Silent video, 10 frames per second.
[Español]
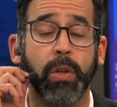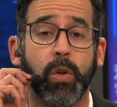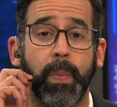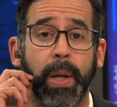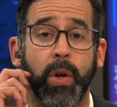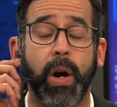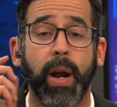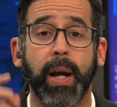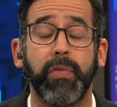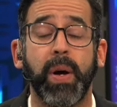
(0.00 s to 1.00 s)
nuestro compañero
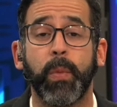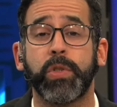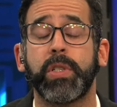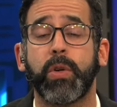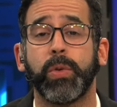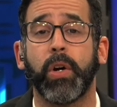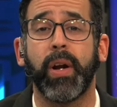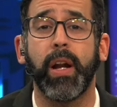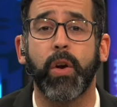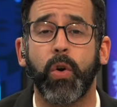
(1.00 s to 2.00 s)
que es famoso y se junta
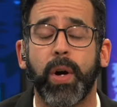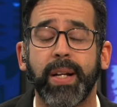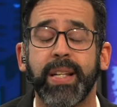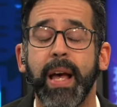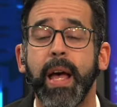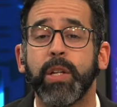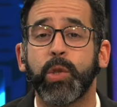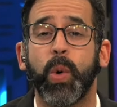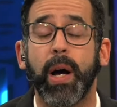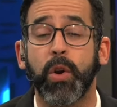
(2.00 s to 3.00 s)
con de Rojas,
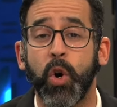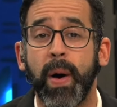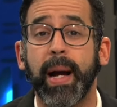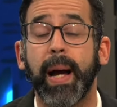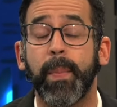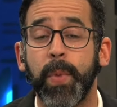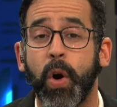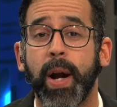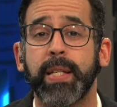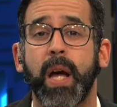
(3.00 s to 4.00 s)
su arroba
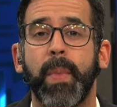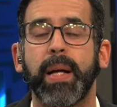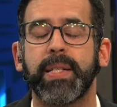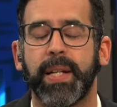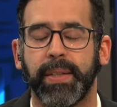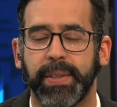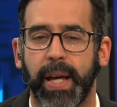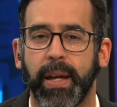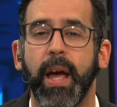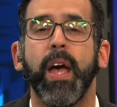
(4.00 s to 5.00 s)
cambió, ahora se llama
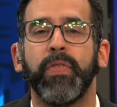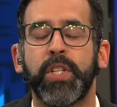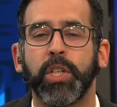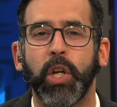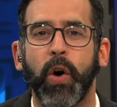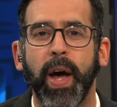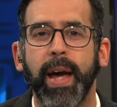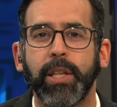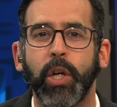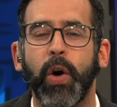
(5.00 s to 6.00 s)
Sunday. Dicho todo
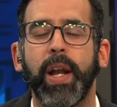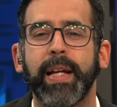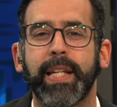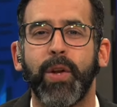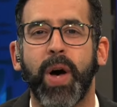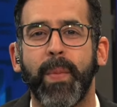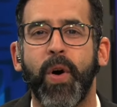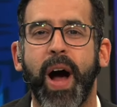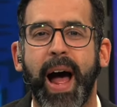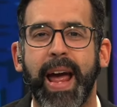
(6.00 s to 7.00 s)
esto, ah. le
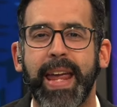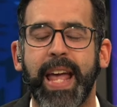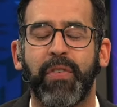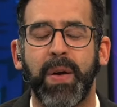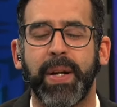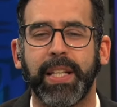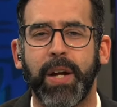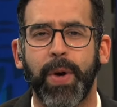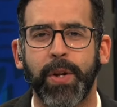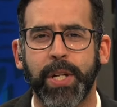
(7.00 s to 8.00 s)
saludamos a ella. Fay
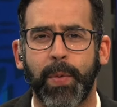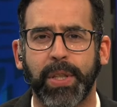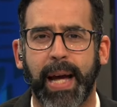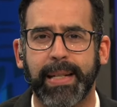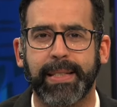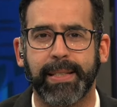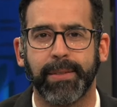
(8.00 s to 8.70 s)
Martínez, buenas noches, ¿cómo estás?